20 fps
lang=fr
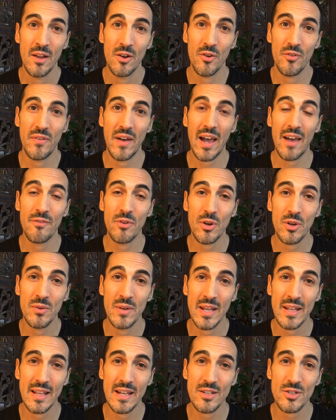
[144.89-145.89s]
Le faire avec
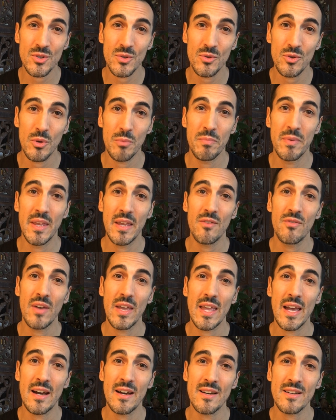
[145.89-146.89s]
une intention de
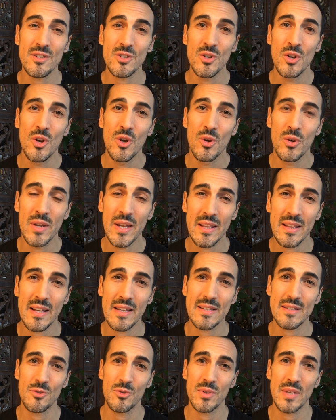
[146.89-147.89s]
bienveillance, une
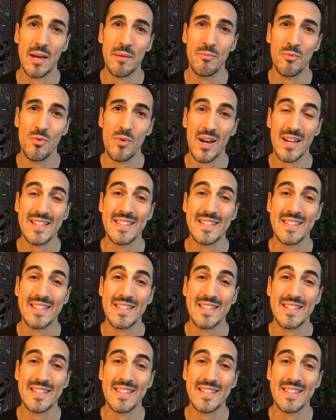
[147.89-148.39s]
intention d'amour.